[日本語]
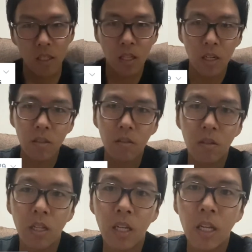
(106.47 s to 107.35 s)

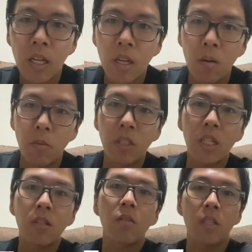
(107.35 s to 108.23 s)
インターネットで文字
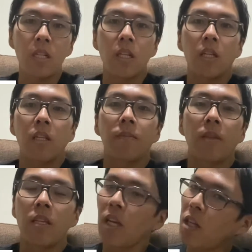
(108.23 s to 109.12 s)
書くときに、
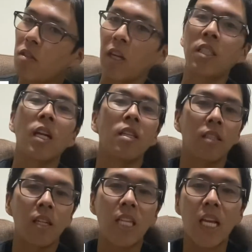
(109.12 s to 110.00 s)
インターネットだけじゃないで
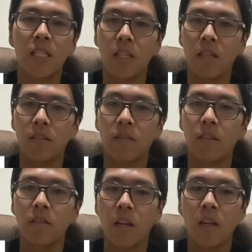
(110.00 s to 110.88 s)
すね。テキスティングっ
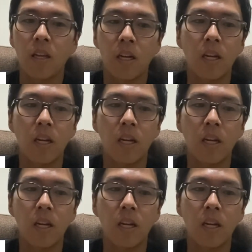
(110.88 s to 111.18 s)
ていうね。